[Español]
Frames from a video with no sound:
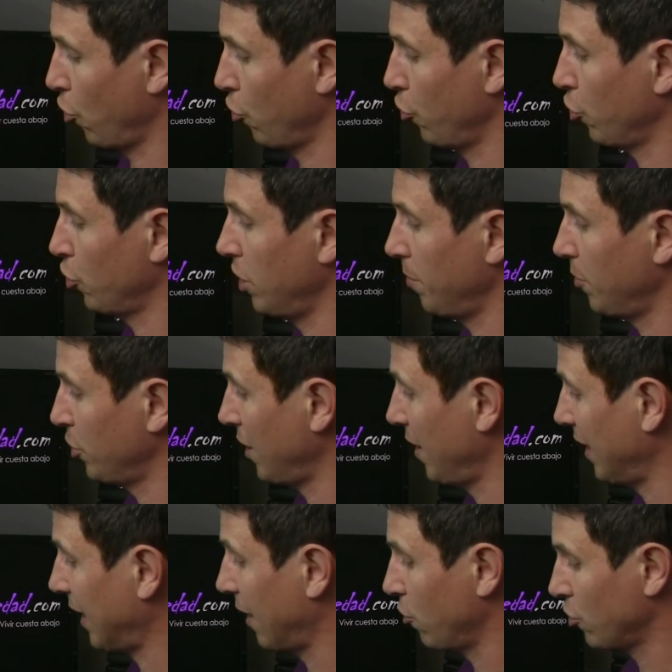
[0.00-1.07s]
con dos libros
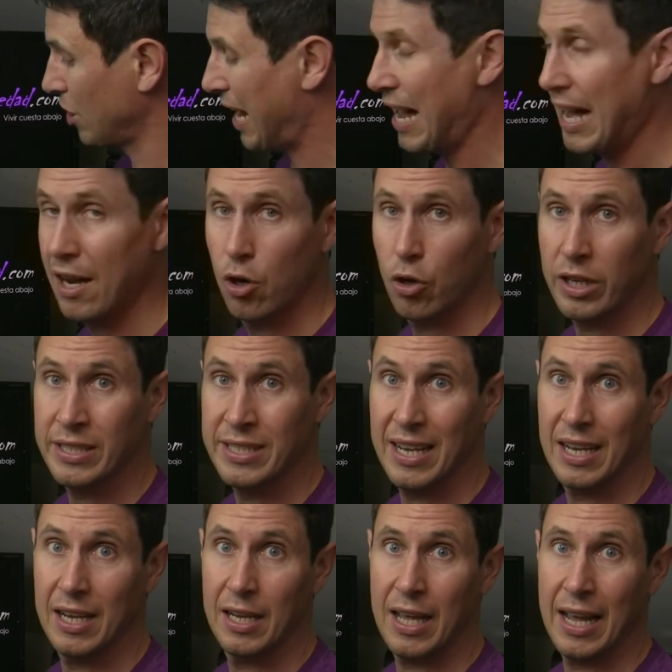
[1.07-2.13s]
dedicados a lo que es
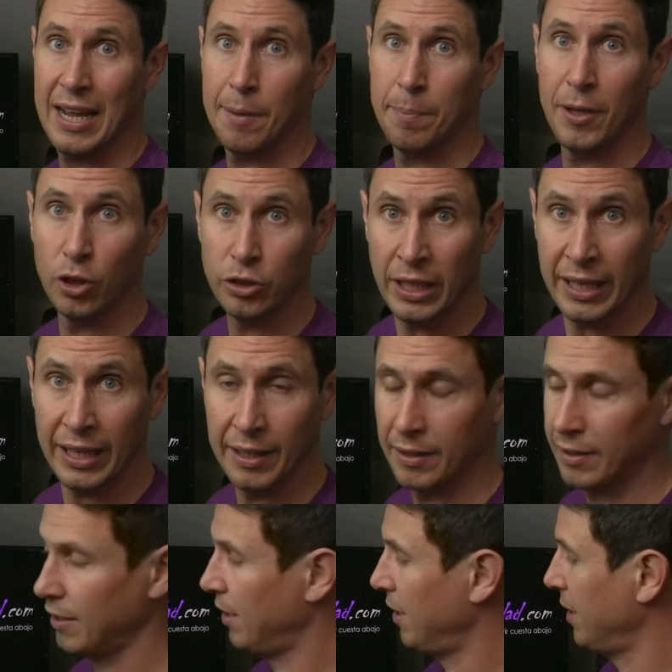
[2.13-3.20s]
el, el pilotaje.
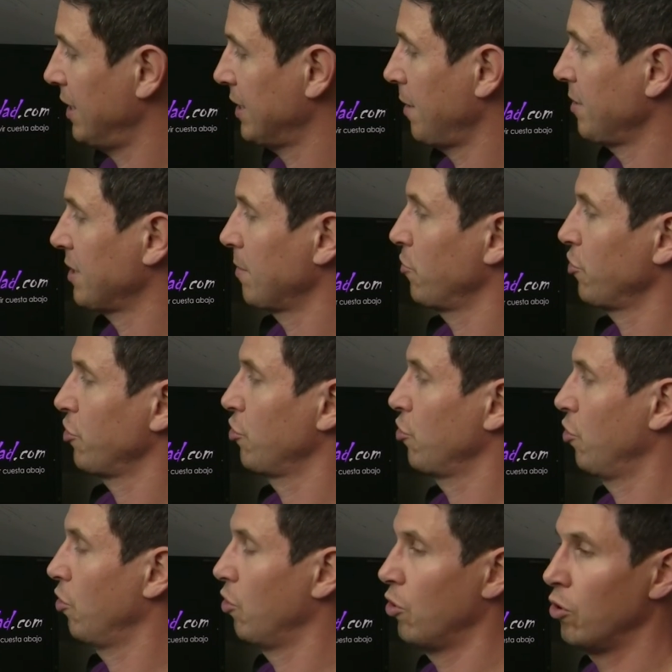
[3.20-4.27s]
Eh, ya sabéis que hemos
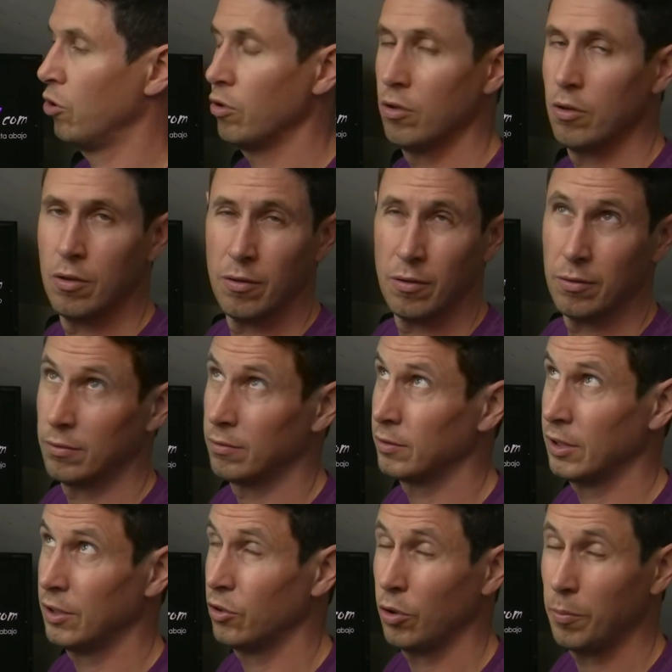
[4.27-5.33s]
hecho
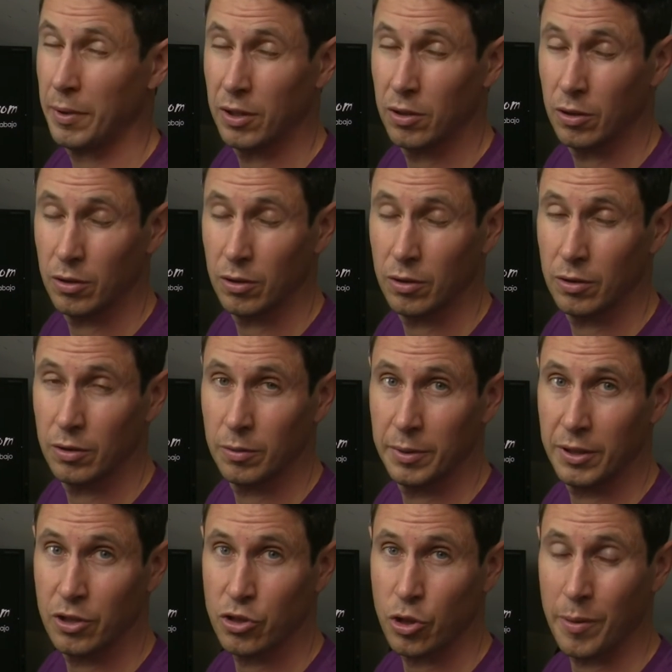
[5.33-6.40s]
ciento y pico
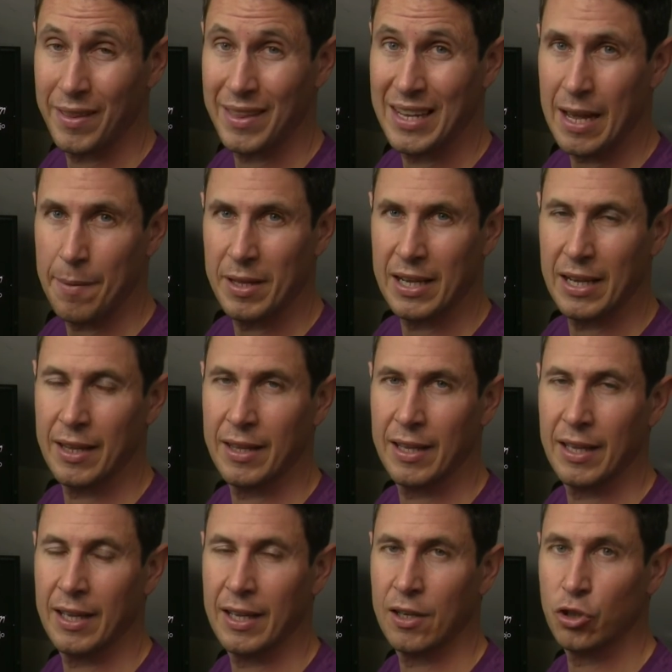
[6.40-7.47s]
vídeos sobre dinámica
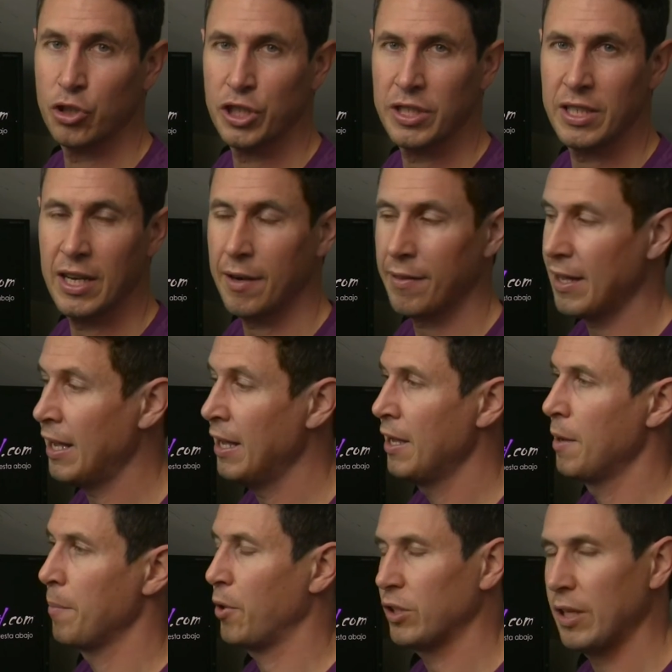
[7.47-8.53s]
de coches de inercia,
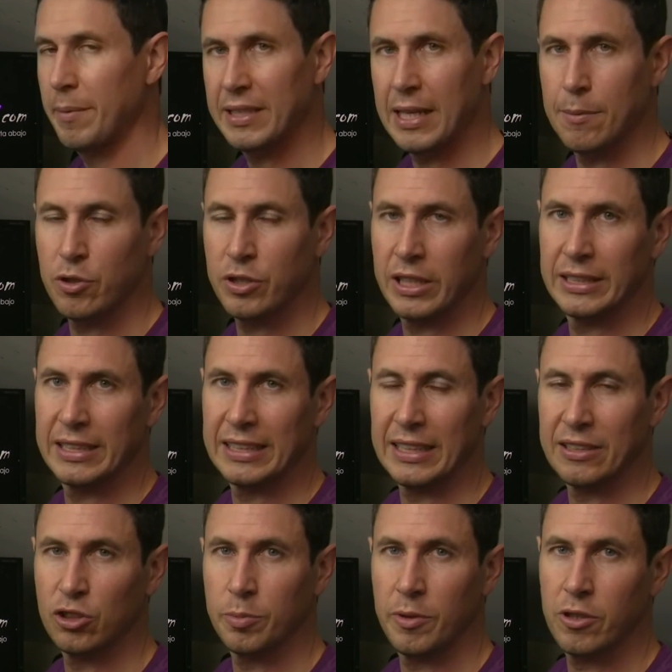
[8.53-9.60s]
pero también tenemos treinta y
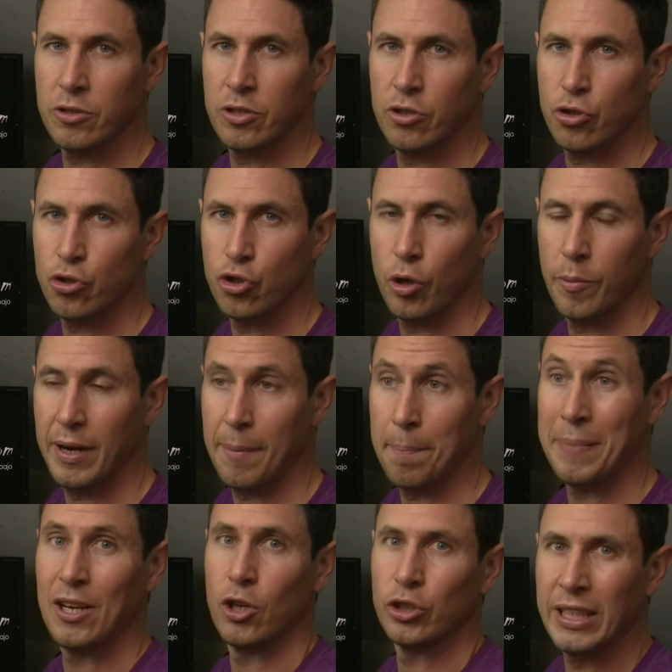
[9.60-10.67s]
tantos vídeos hechos sobre
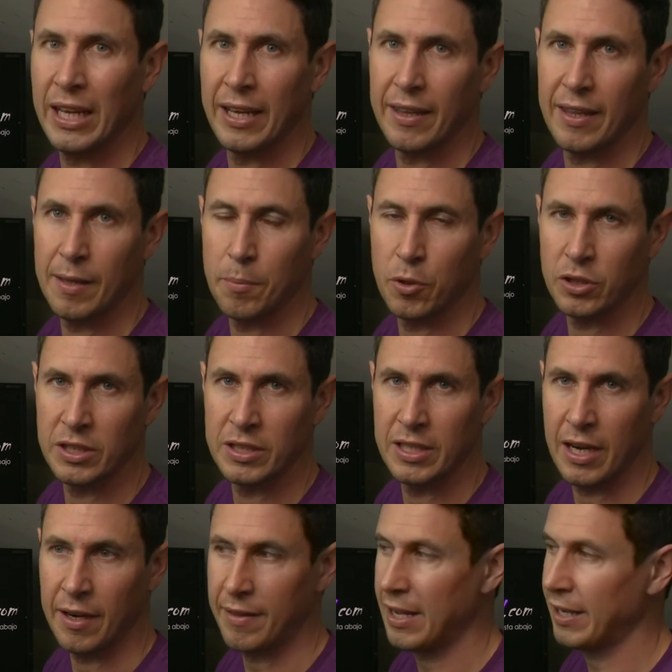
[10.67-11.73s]
pilotaje de deportes de
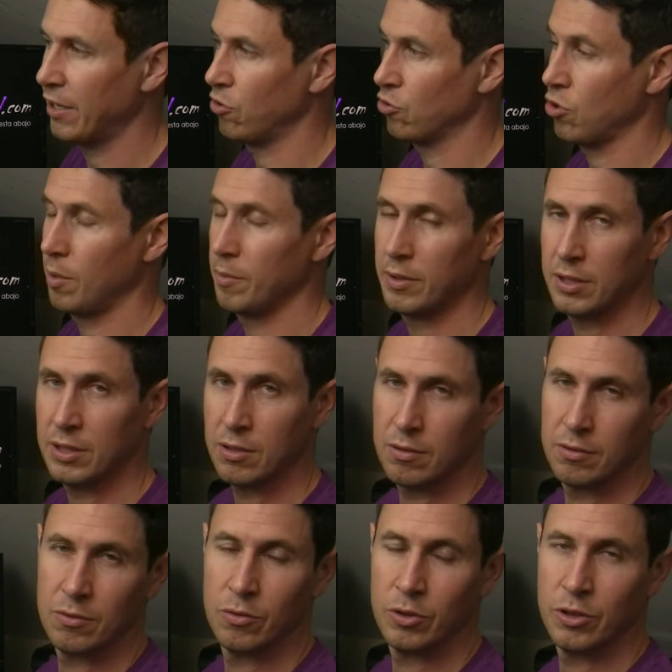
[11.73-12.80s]
inercia, que no solamente es
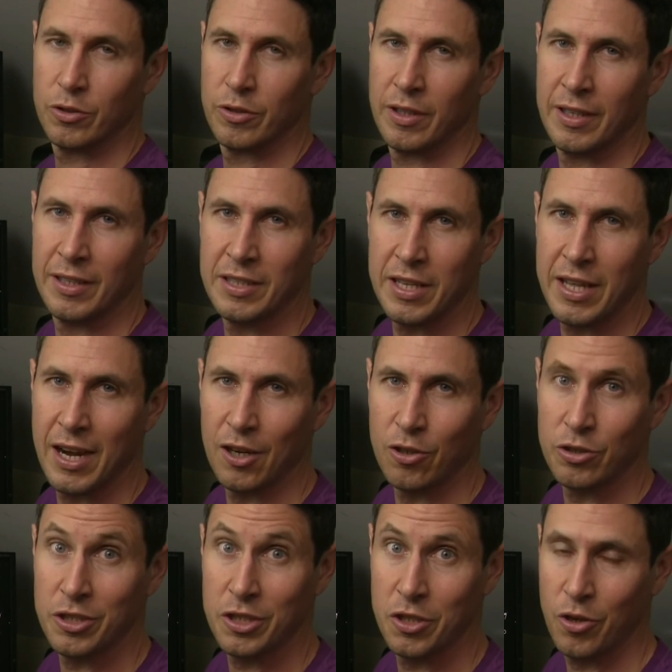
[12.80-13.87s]
cuestión de diseñar el
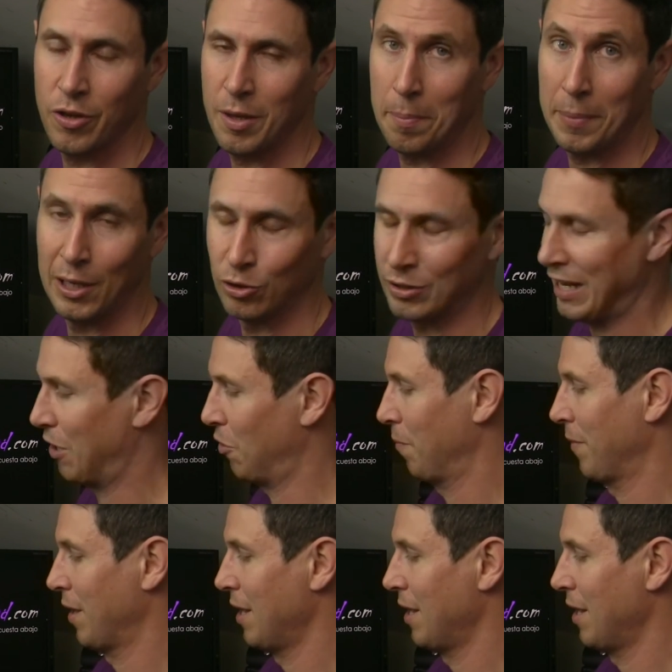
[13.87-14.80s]
coche, sino de pilotarlo.